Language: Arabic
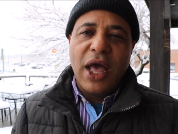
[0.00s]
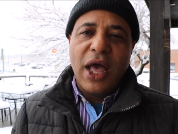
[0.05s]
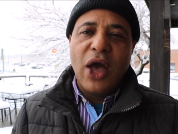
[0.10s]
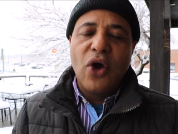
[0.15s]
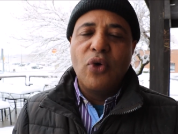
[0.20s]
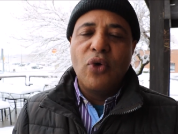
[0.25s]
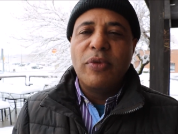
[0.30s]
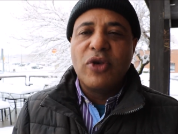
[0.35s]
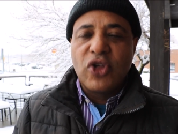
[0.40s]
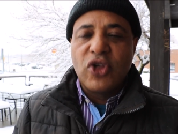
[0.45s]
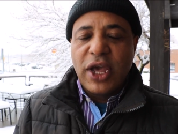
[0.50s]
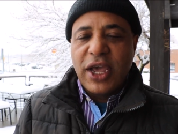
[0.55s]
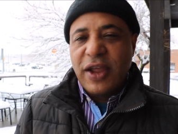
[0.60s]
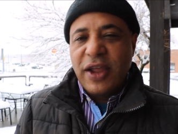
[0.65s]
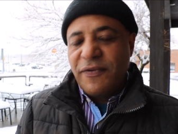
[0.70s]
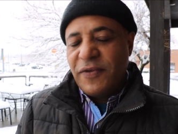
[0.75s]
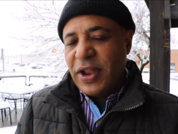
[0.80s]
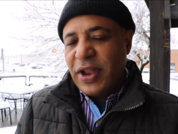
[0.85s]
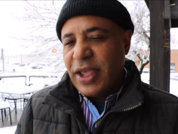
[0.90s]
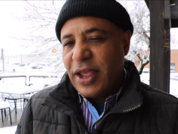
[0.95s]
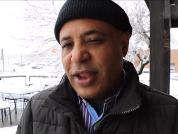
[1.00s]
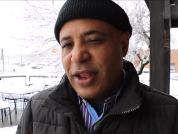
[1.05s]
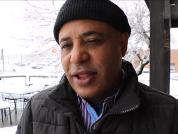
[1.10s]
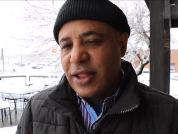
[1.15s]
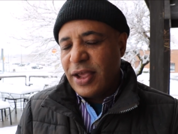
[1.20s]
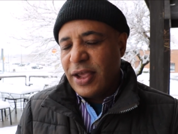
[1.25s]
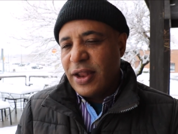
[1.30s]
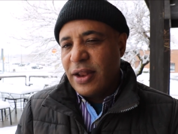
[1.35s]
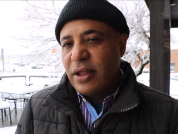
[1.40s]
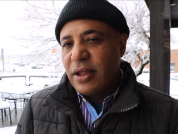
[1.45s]
أو مشاكل في
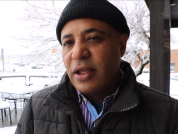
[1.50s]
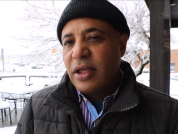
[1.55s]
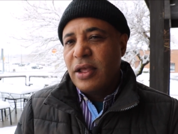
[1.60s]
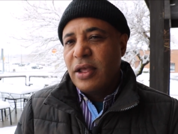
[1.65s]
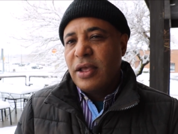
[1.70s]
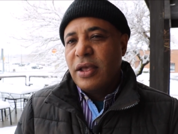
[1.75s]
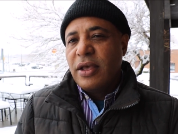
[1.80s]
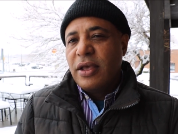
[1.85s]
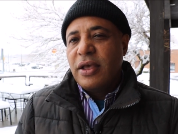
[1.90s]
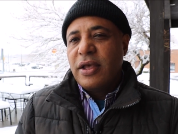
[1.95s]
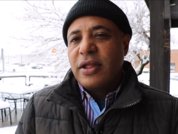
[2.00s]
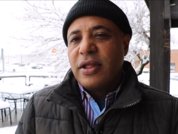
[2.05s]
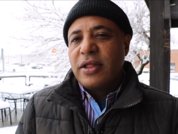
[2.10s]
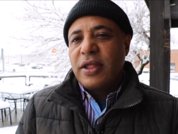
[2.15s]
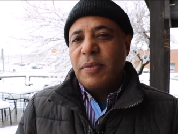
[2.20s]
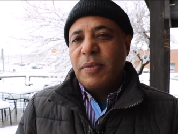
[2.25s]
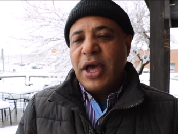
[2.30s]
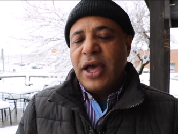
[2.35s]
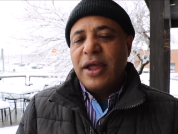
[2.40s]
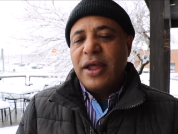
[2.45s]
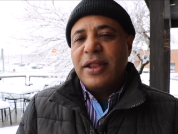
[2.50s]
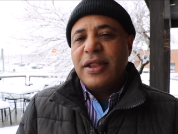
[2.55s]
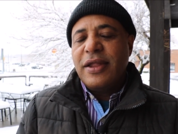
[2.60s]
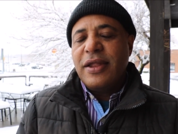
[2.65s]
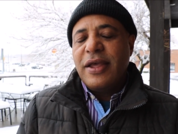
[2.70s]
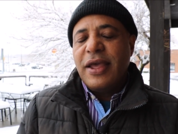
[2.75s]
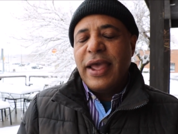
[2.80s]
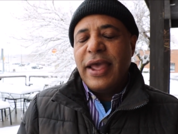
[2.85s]
الكليتين طبعا